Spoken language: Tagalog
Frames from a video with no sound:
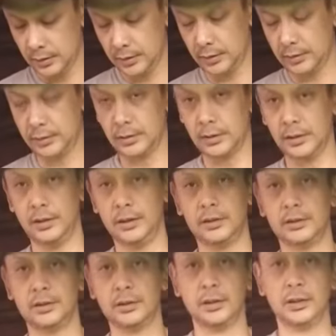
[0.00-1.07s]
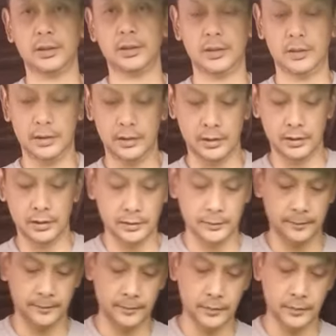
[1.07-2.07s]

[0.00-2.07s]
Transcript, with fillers: This is a uh,